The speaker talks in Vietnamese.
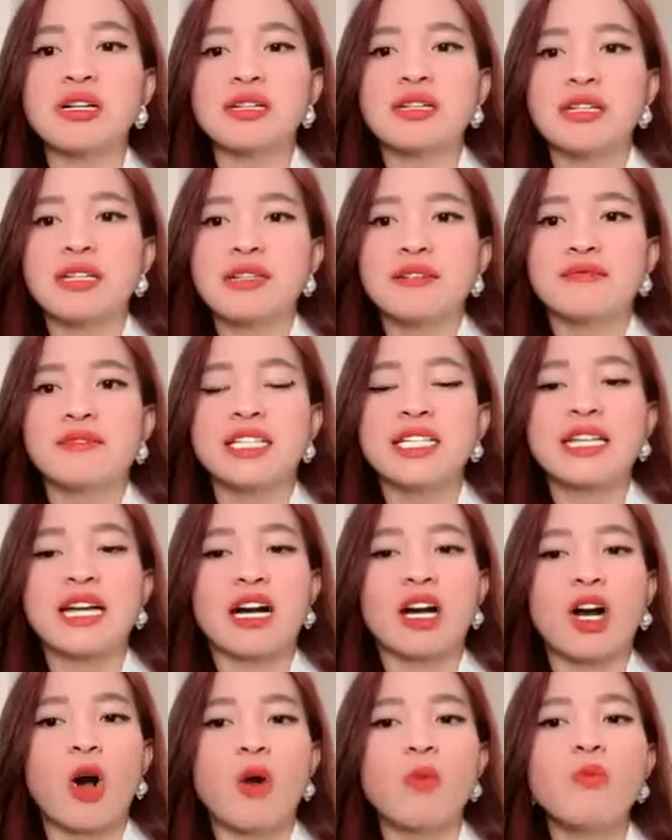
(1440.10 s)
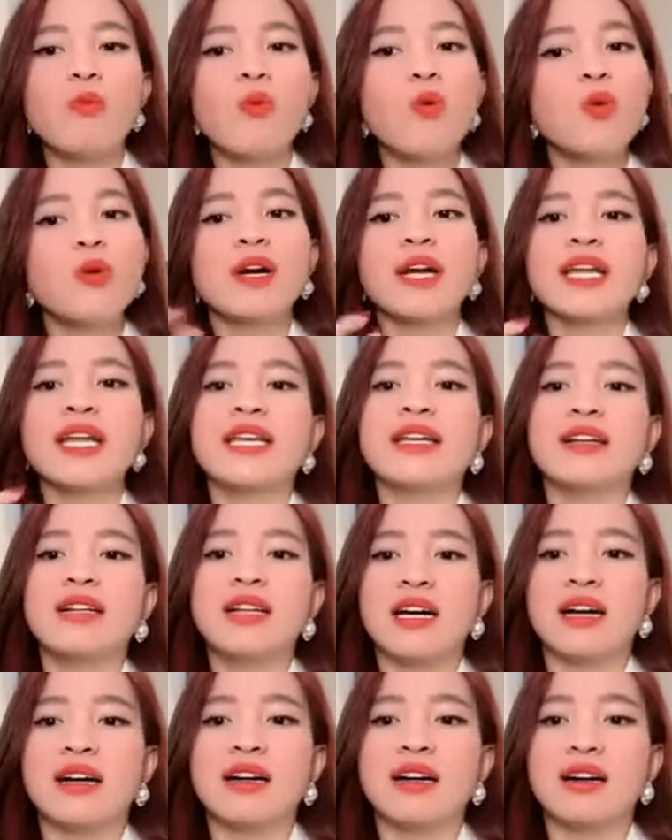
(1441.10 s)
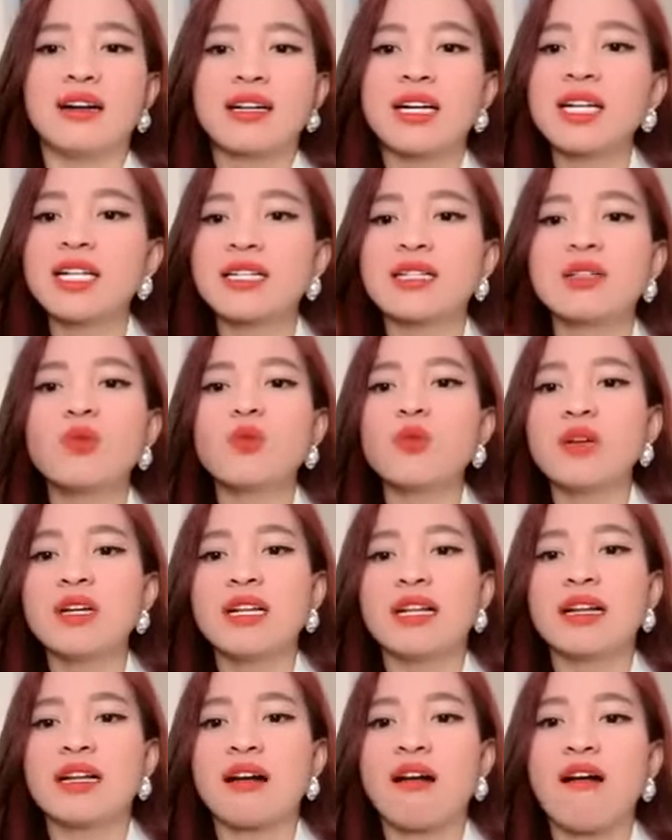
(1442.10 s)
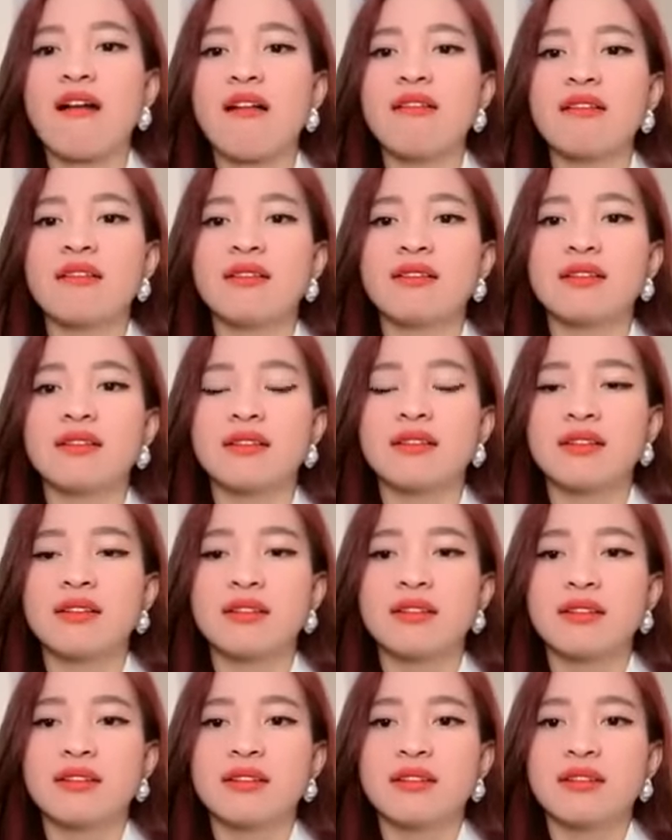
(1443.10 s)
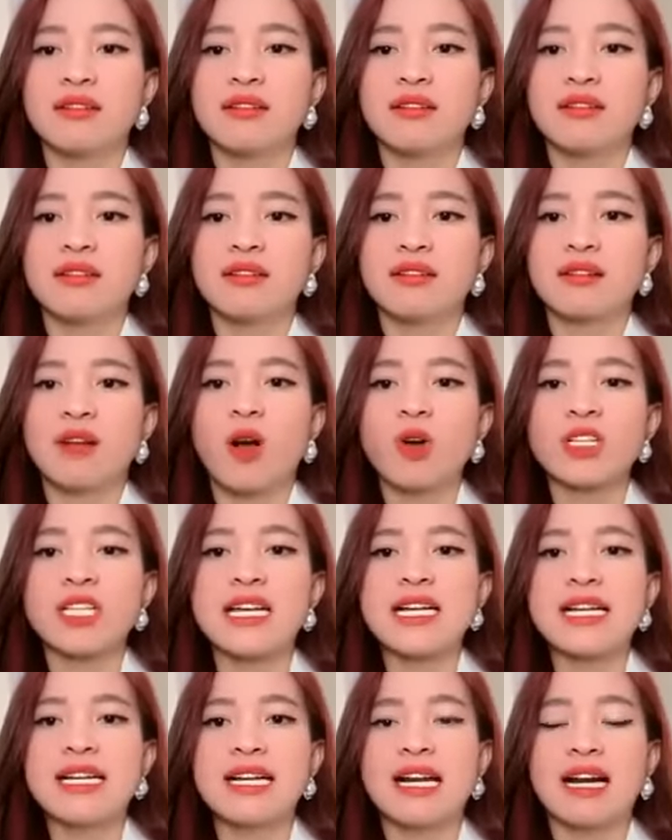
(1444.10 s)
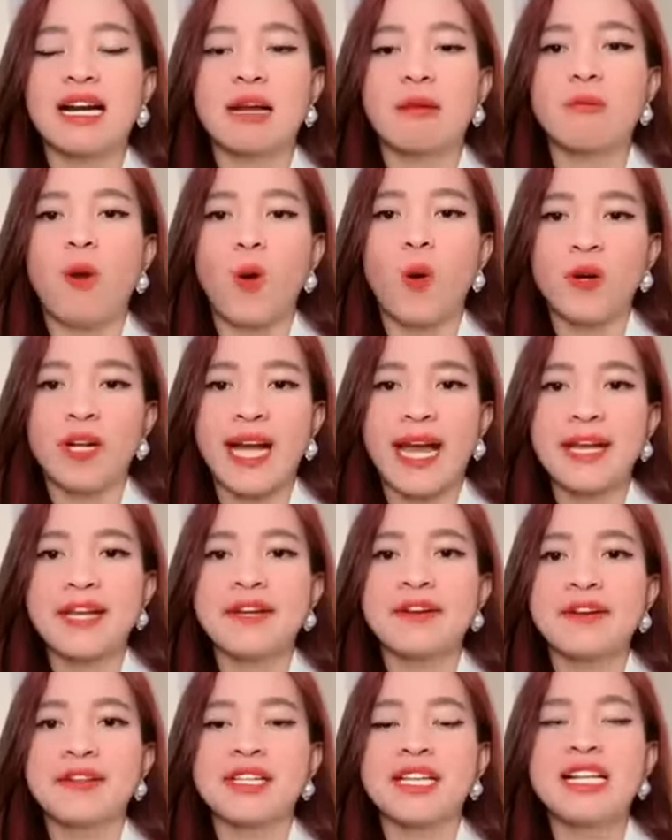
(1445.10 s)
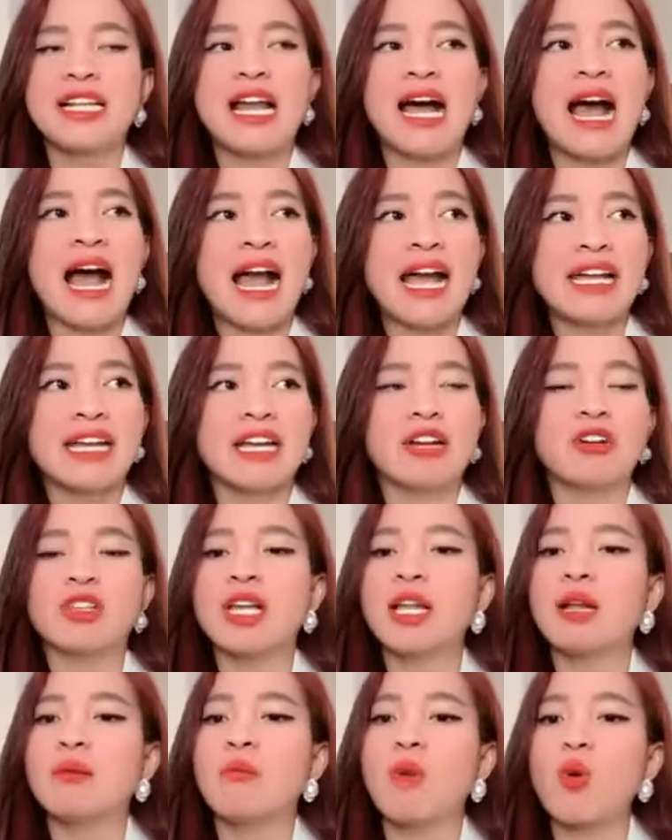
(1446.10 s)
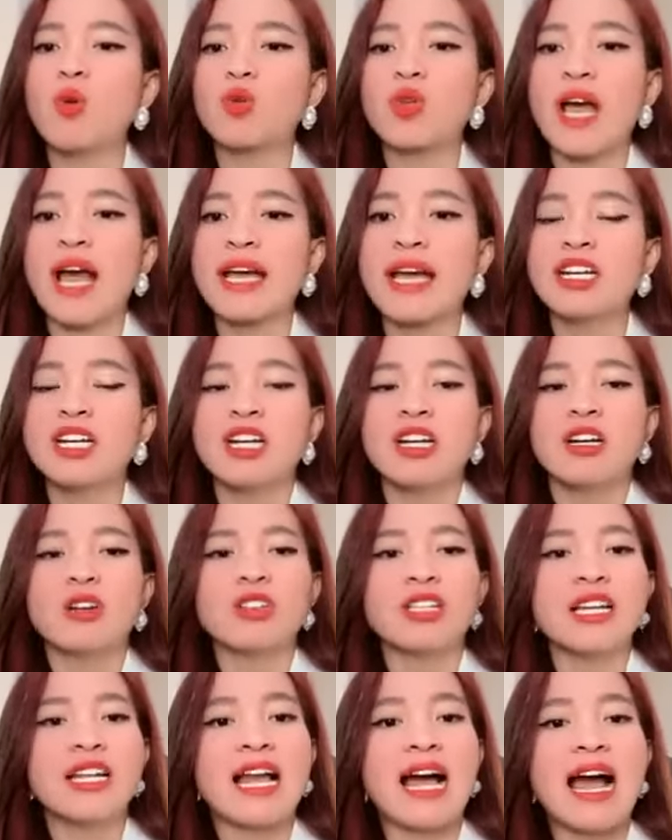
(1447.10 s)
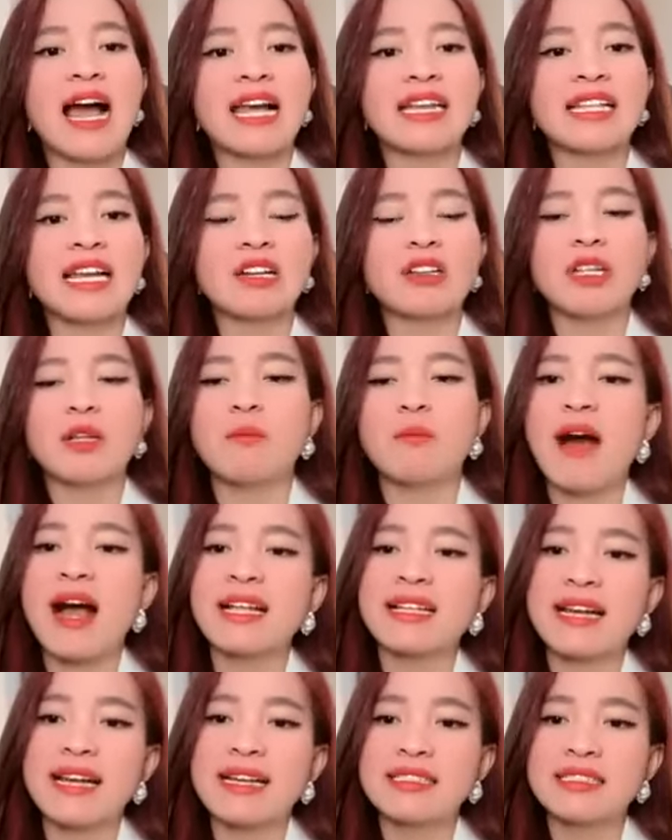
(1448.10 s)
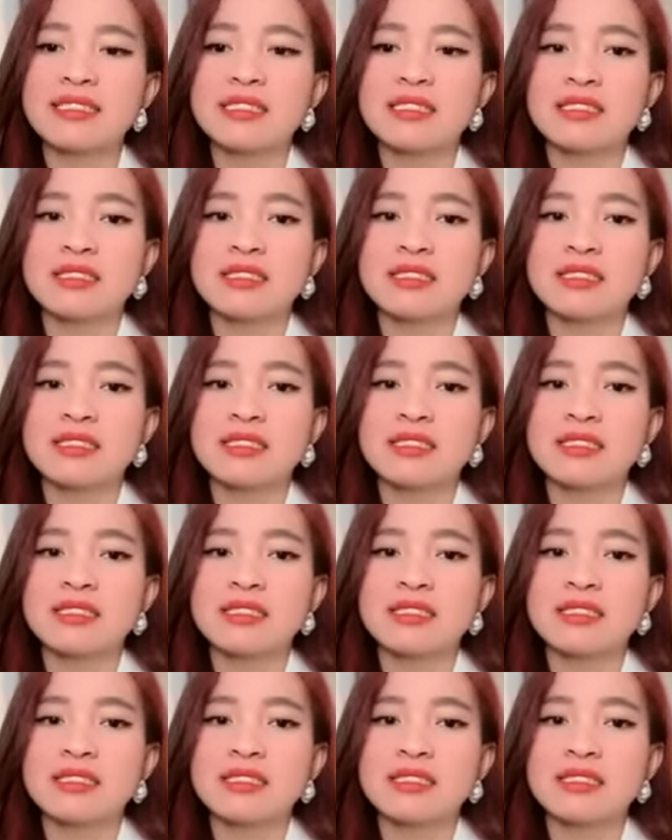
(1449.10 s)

á, và chỉ cần họ muốn cái gì là họ kích nút là có. Có thể là, là một ngày, có thể là hai ngày, có thể là một tháng, có thể là hai tháng, có thể là ba tháng,